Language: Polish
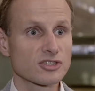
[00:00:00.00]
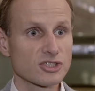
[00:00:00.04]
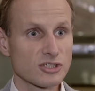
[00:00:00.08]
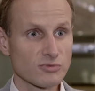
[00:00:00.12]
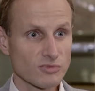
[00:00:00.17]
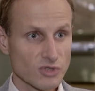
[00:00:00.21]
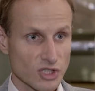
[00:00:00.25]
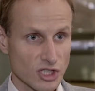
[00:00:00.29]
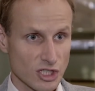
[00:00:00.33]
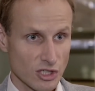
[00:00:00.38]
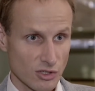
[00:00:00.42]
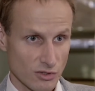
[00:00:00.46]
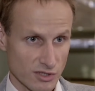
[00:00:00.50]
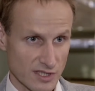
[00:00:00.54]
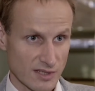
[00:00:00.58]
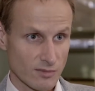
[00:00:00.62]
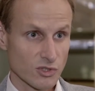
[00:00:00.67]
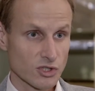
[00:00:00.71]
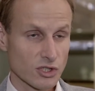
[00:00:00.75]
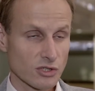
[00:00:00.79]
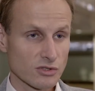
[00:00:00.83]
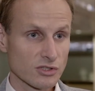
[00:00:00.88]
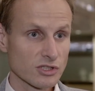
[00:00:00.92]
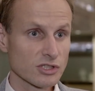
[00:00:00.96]
czym żyją
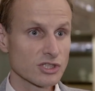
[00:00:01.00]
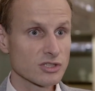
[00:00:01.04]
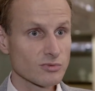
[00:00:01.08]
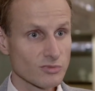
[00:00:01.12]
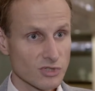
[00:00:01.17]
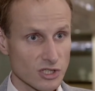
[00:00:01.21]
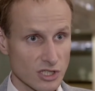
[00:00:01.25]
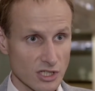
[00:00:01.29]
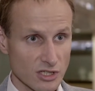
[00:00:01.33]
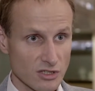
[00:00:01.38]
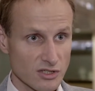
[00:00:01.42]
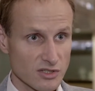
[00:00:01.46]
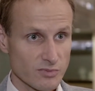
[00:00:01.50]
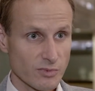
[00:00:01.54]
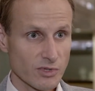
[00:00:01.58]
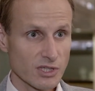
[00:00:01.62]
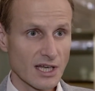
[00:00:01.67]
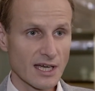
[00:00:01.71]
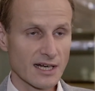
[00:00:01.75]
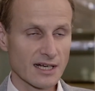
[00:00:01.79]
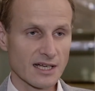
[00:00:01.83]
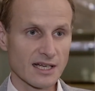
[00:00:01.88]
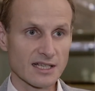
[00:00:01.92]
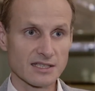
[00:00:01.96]
samorządy i czym żyje
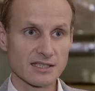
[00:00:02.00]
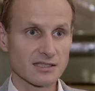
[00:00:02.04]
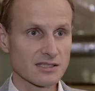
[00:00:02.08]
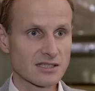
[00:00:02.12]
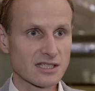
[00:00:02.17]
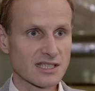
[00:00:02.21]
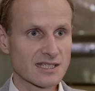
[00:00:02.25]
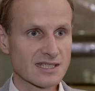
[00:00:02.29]
gospodarka.